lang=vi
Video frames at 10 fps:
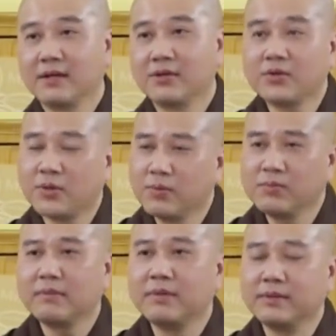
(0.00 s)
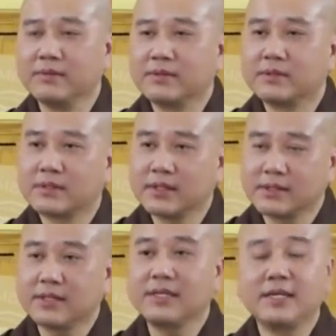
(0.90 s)
Nói chung là mình thích
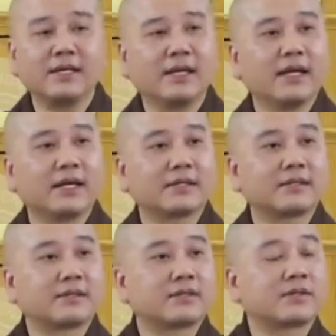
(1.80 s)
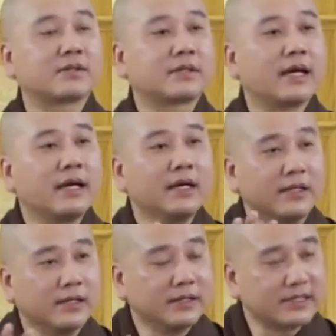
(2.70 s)
cái gì? Cái
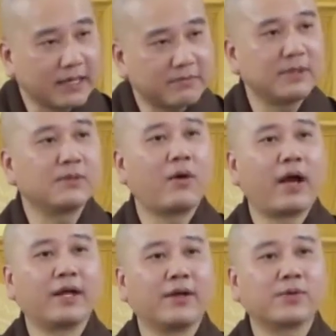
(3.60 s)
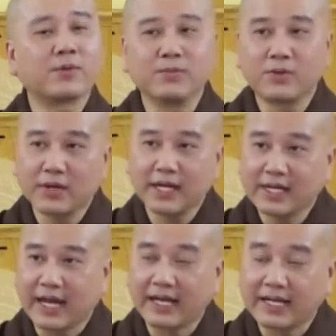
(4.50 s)
hình sắc bên ngoài nó cũng có cái
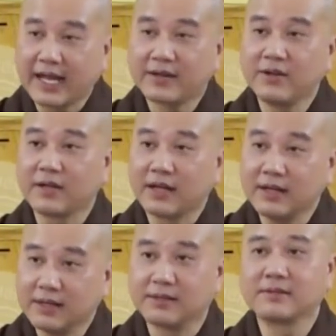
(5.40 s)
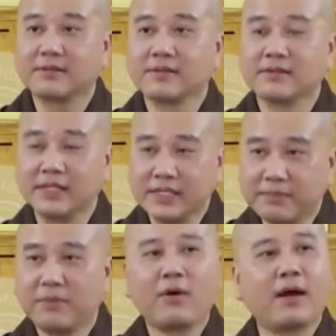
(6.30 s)
khả năng, nó là cái lực để
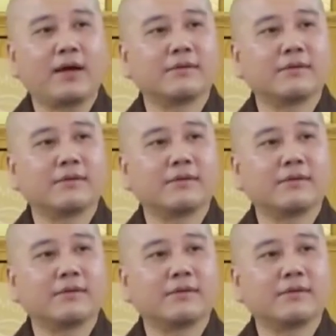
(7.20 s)
nhiếp hóa.